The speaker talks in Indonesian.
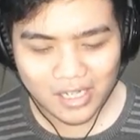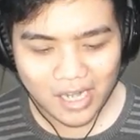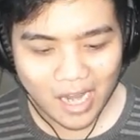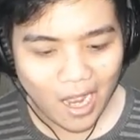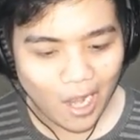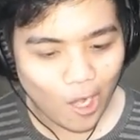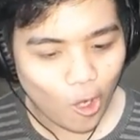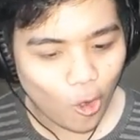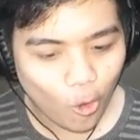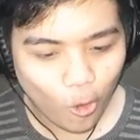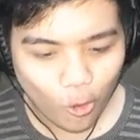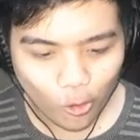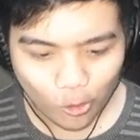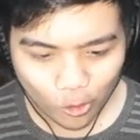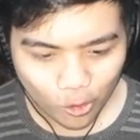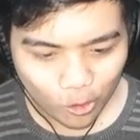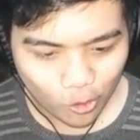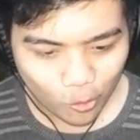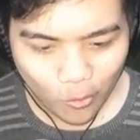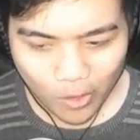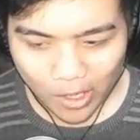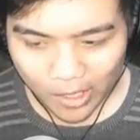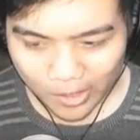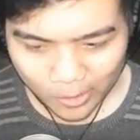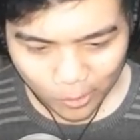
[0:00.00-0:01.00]
hal horor
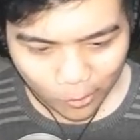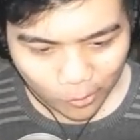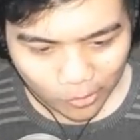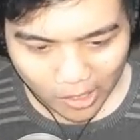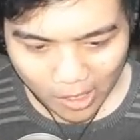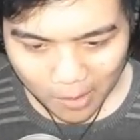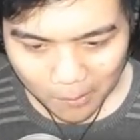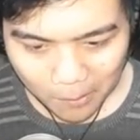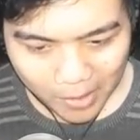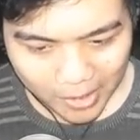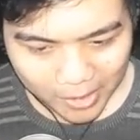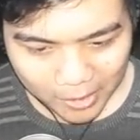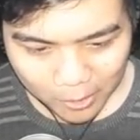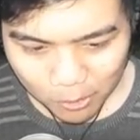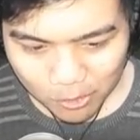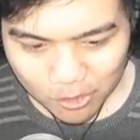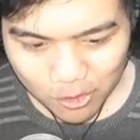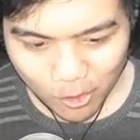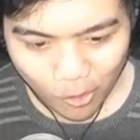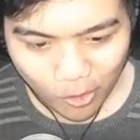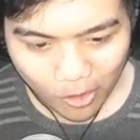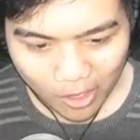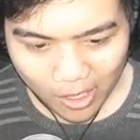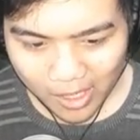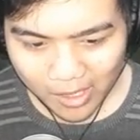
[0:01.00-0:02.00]
gue gak tahu kenapa itu
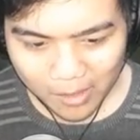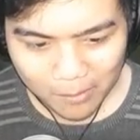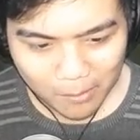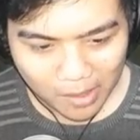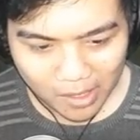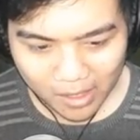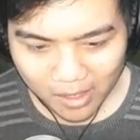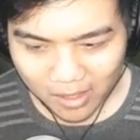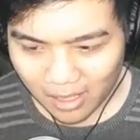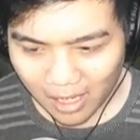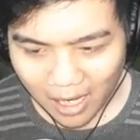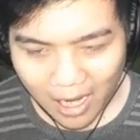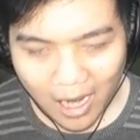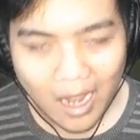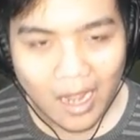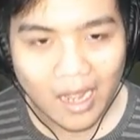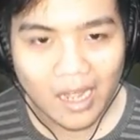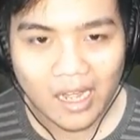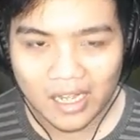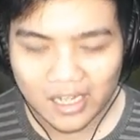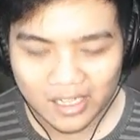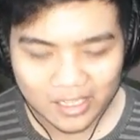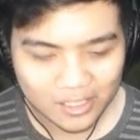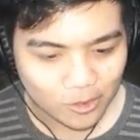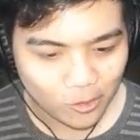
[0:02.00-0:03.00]
sekolah emang
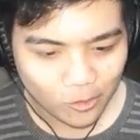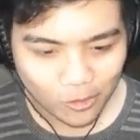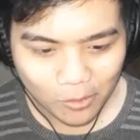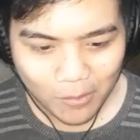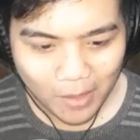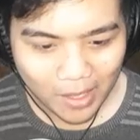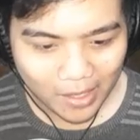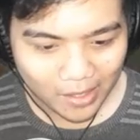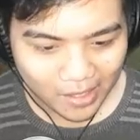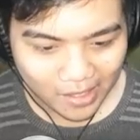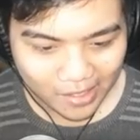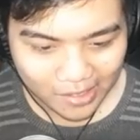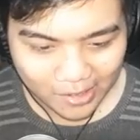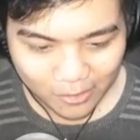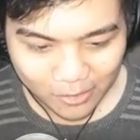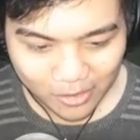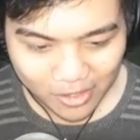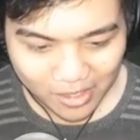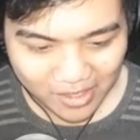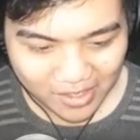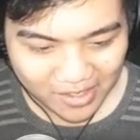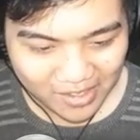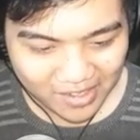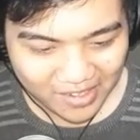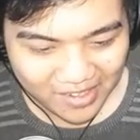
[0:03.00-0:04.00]
angker atau gimana gitu ya
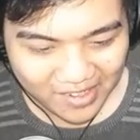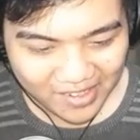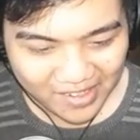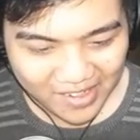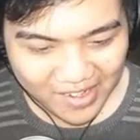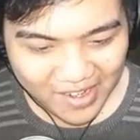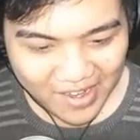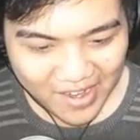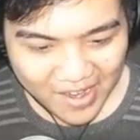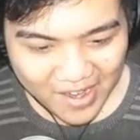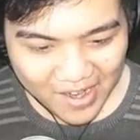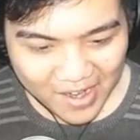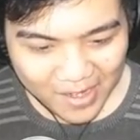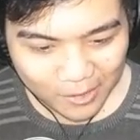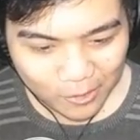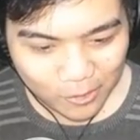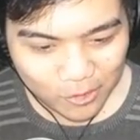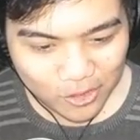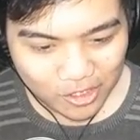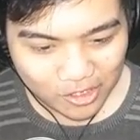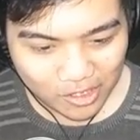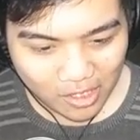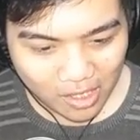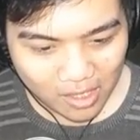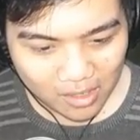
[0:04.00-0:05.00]
terus
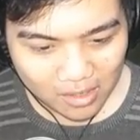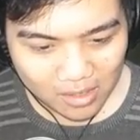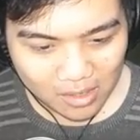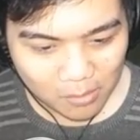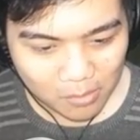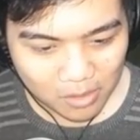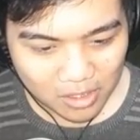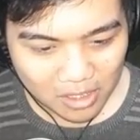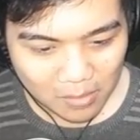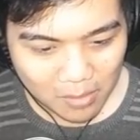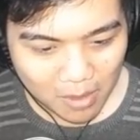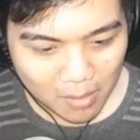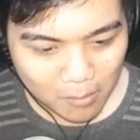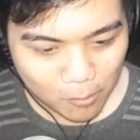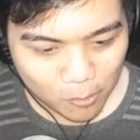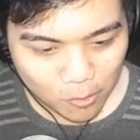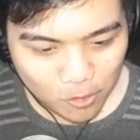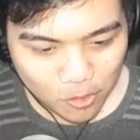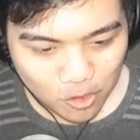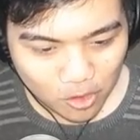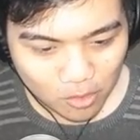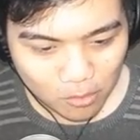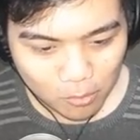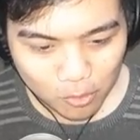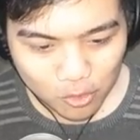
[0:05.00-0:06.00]
kita tiba-tiba
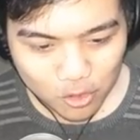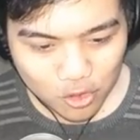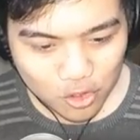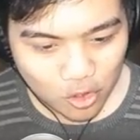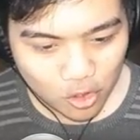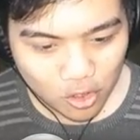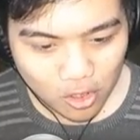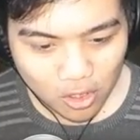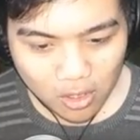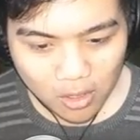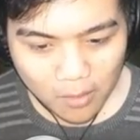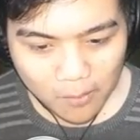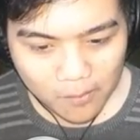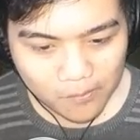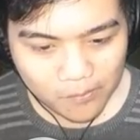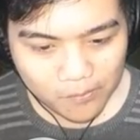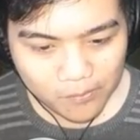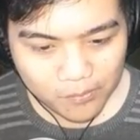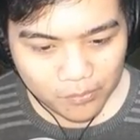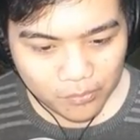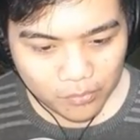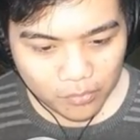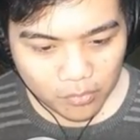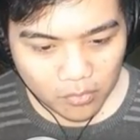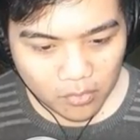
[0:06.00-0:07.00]
muncul-muncul
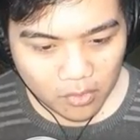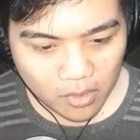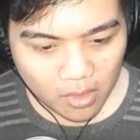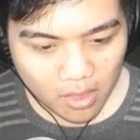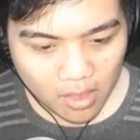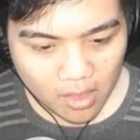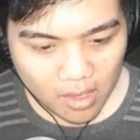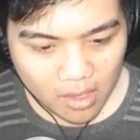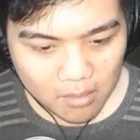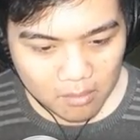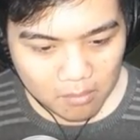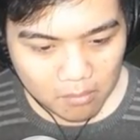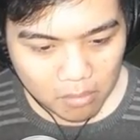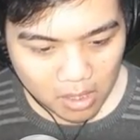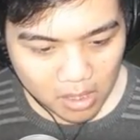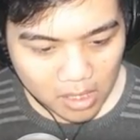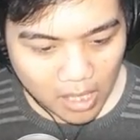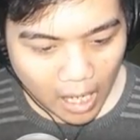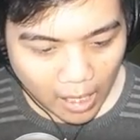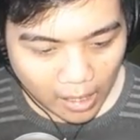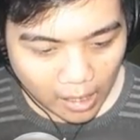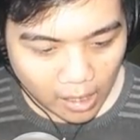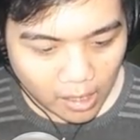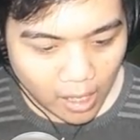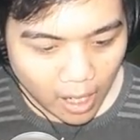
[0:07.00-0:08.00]

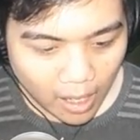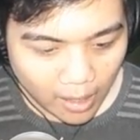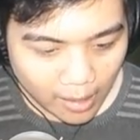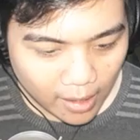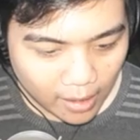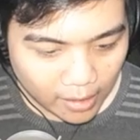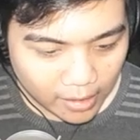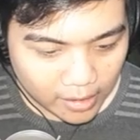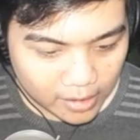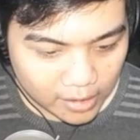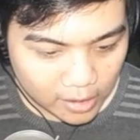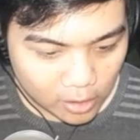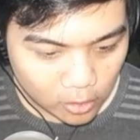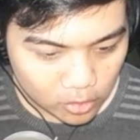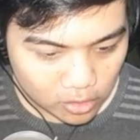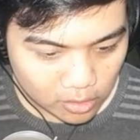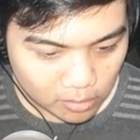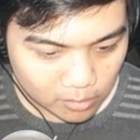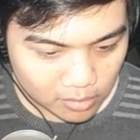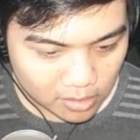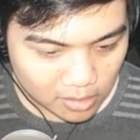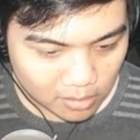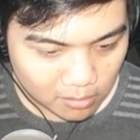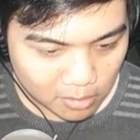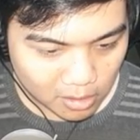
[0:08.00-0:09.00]
berdarah-darah gini loh
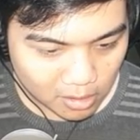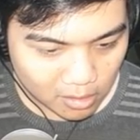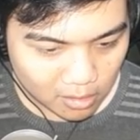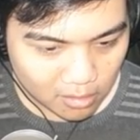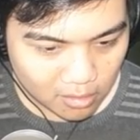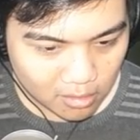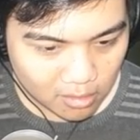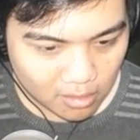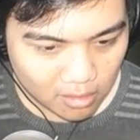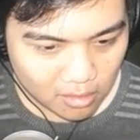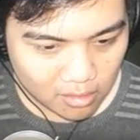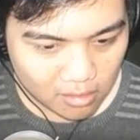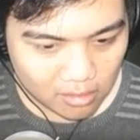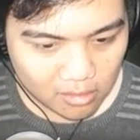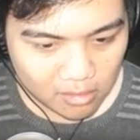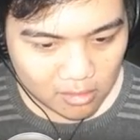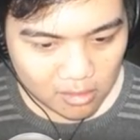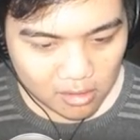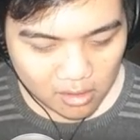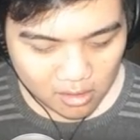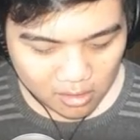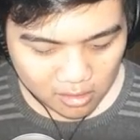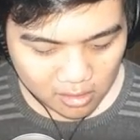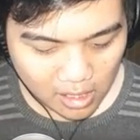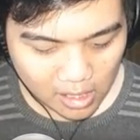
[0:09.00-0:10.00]
teman-teman
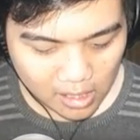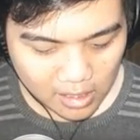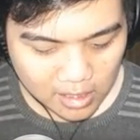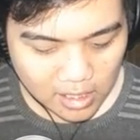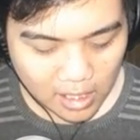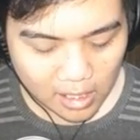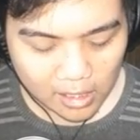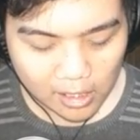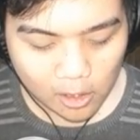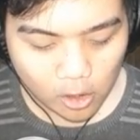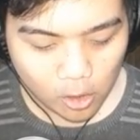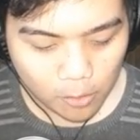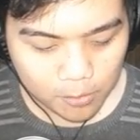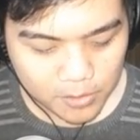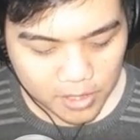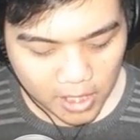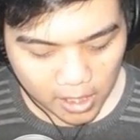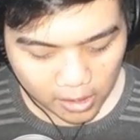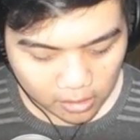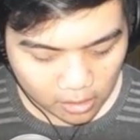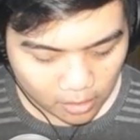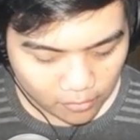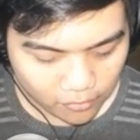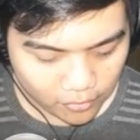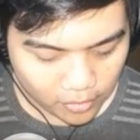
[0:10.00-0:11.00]
dan sekarang
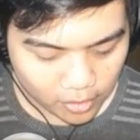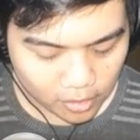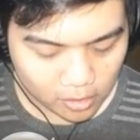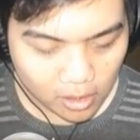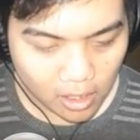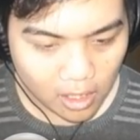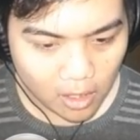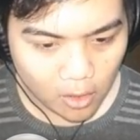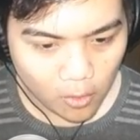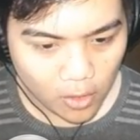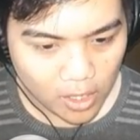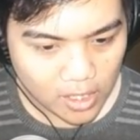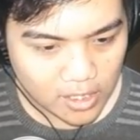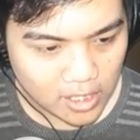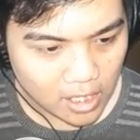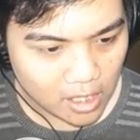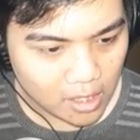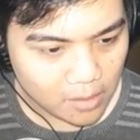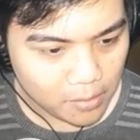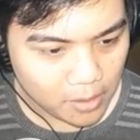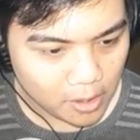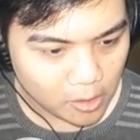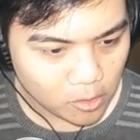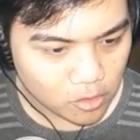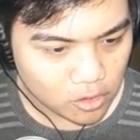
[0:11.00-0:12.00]
objektif kita kalau nggak salah
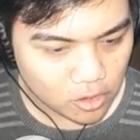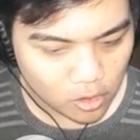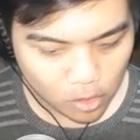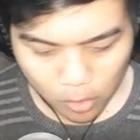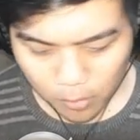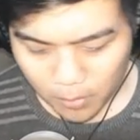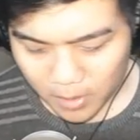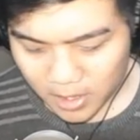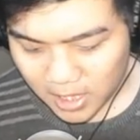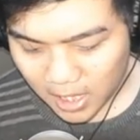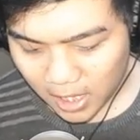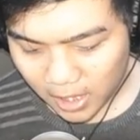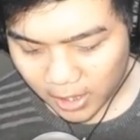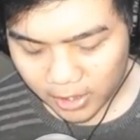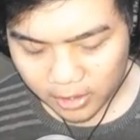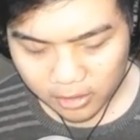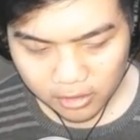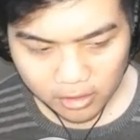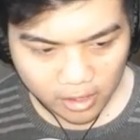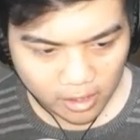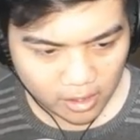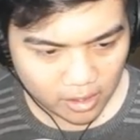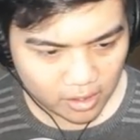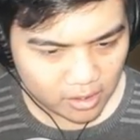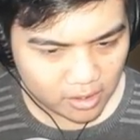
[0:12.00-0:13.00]
harus ke rumah sakit
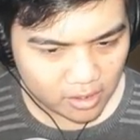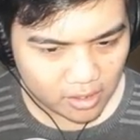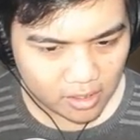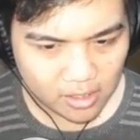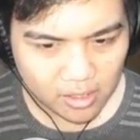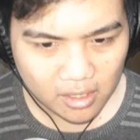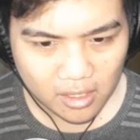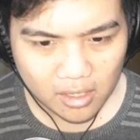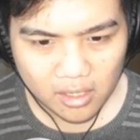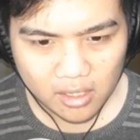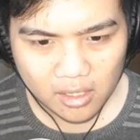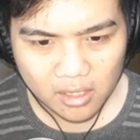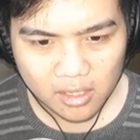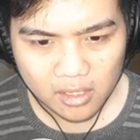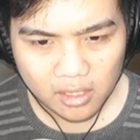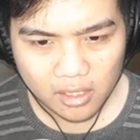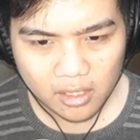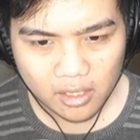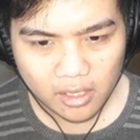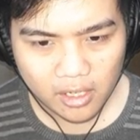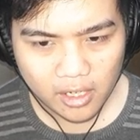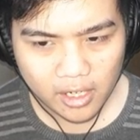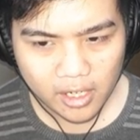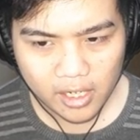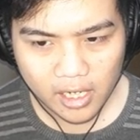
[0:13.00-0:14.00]
deh
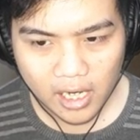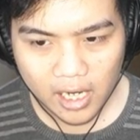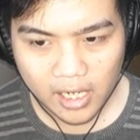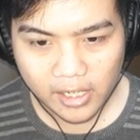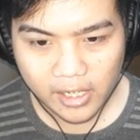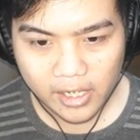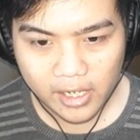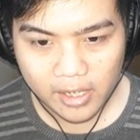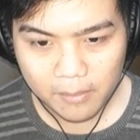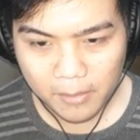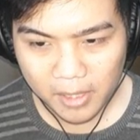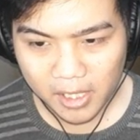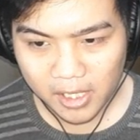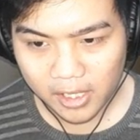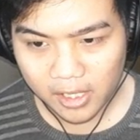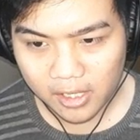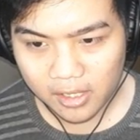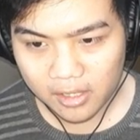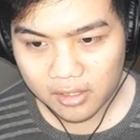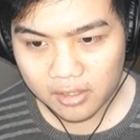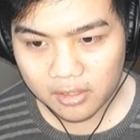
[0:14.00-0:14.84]
eh nggak ada ya mana ya